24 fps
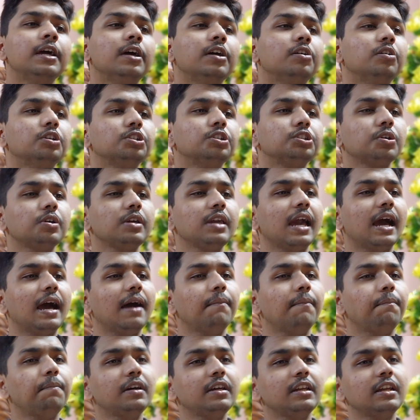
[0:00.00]
दोस्तों यहाँ
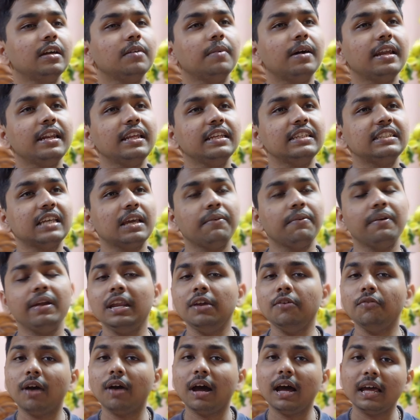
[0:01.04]
पर हमारी
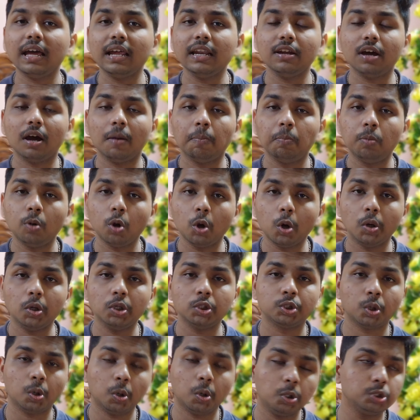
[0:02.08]
71 अपलोड्स
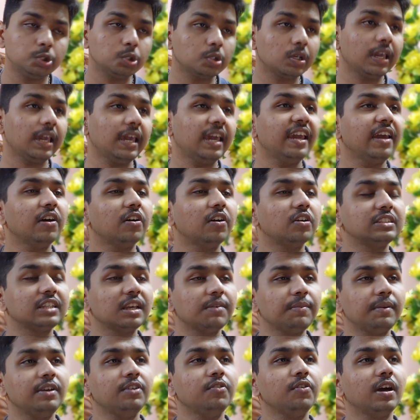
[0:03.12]
हो चुके हैं और
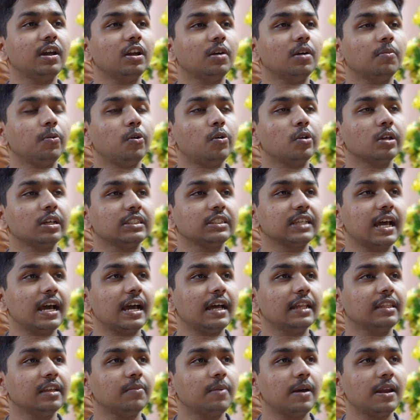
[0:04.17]
71 अपलोड के
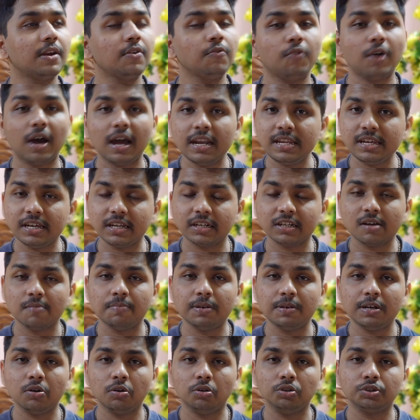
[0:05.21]
साथ हमारे वन ईयर
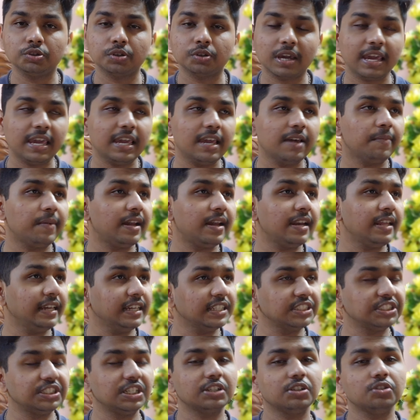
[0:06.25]
कंप्लीट हो चुके हैं हमारी ये
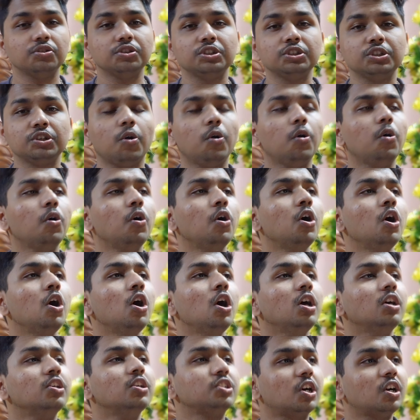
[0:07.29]
टेक्नोलॉजी को
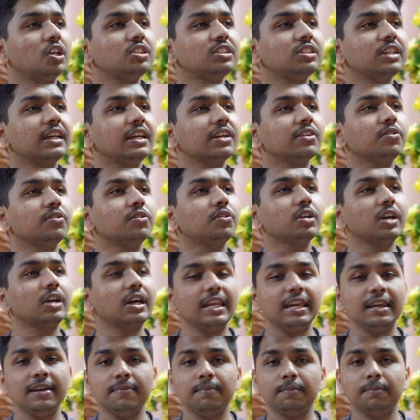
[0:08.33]
शॉर्ट्स चैनल को
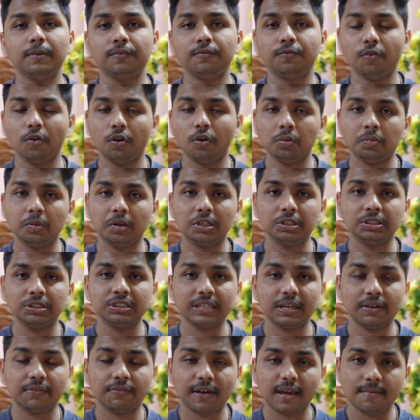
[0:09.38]
करीब फोर मंथ्स
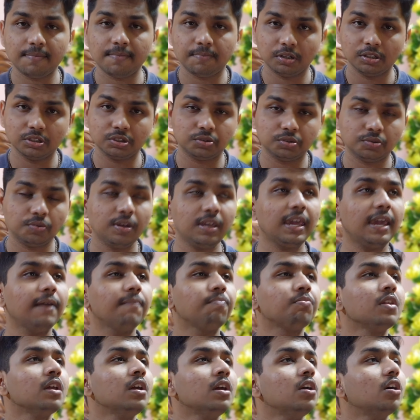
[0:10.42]
या फाइव मंथ्स हुई हैं
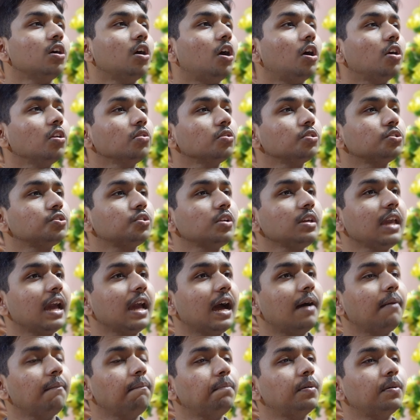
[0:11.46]
और दोस्तों
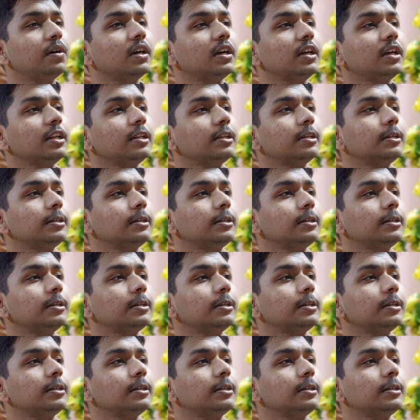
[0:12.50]
यहाँ पर